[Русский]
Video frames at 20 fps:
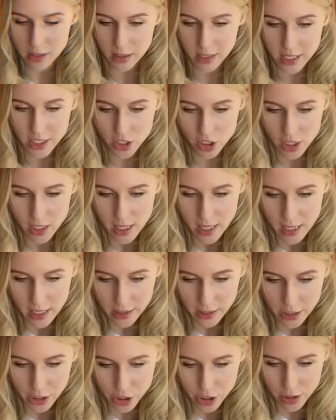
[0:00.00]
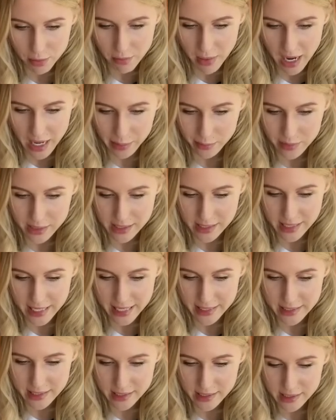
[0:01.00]
слэш, нажимаем
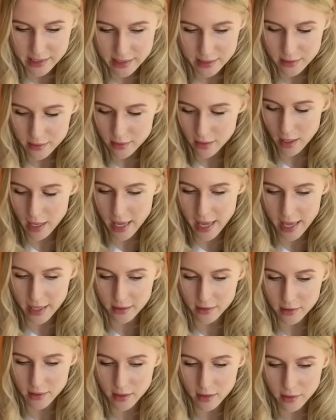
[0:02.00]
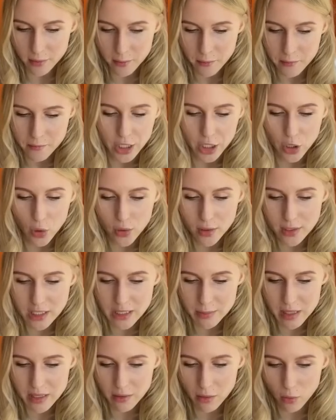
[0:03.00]
Settings, Enter, и он
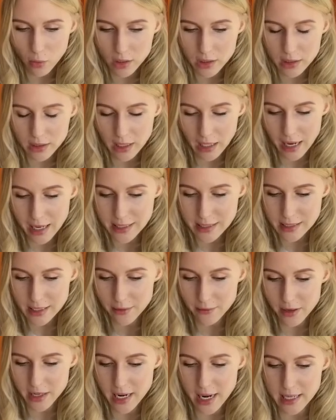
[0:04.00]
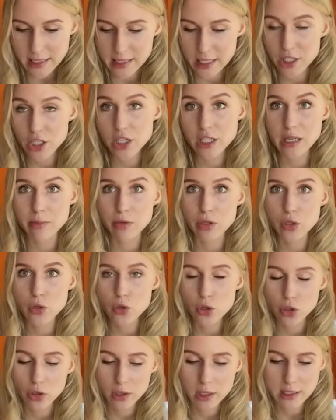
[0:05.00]
тебе выводит разные вариации. Я сейчас
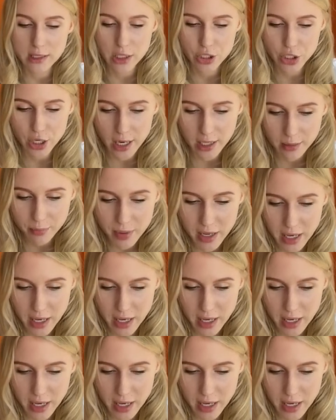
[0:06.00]
объясню, что это означает.